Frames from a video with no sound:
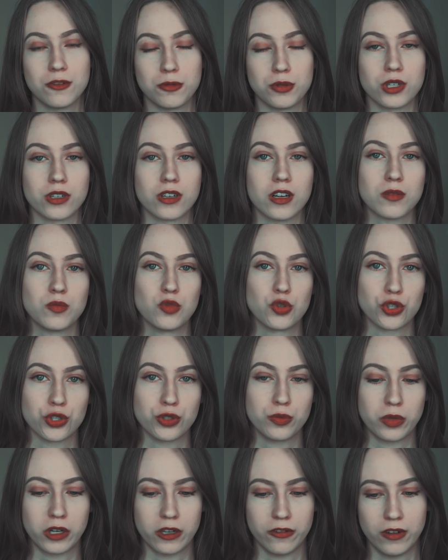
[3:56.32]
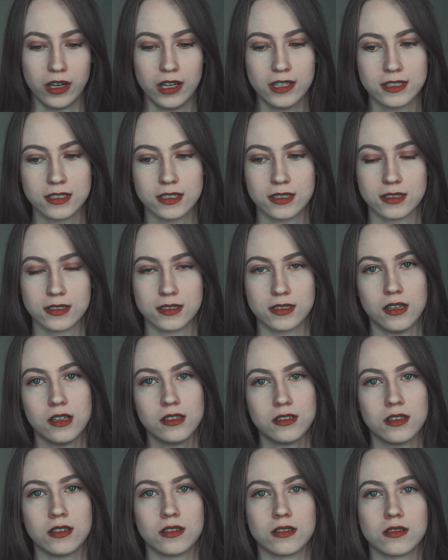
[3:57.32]
Вообще, как может проявляться
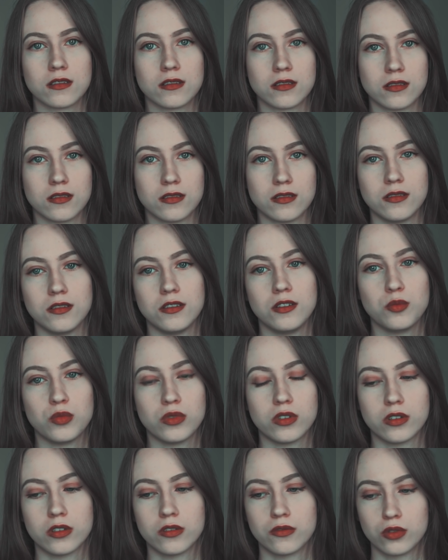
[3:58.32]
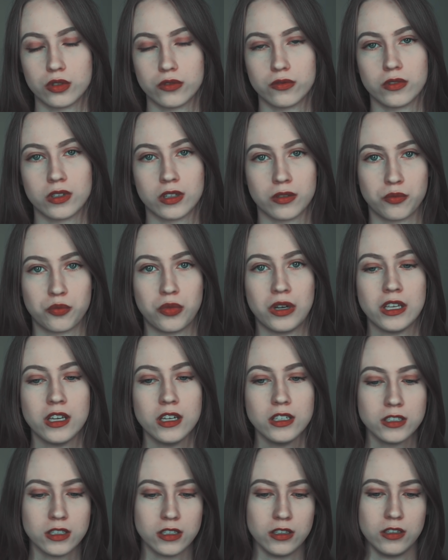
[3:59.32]
сталкинг э, именно вот в этом
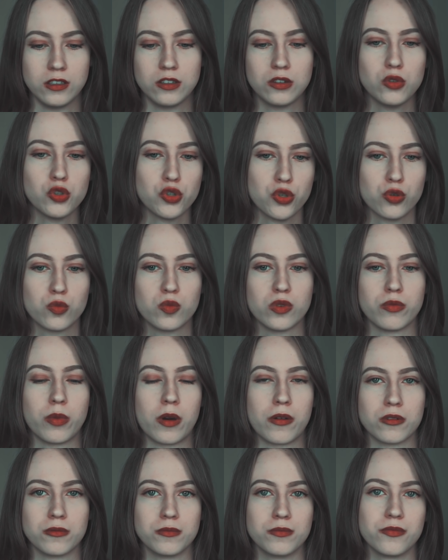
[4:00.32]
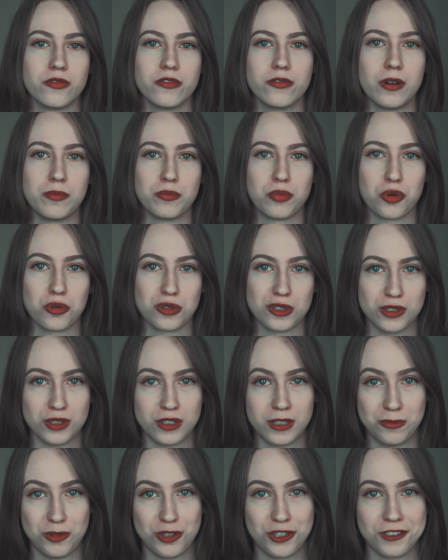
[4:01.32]
понятии? Не то, чтобы вам просто
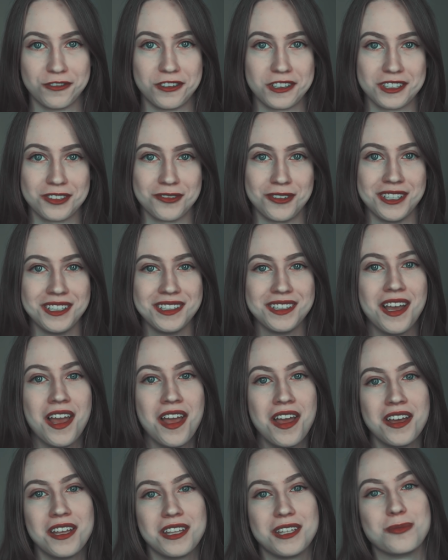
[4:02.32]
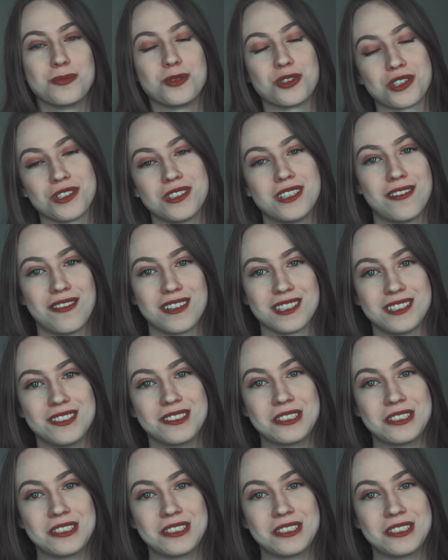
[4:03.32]
там человек звонит, не может до вас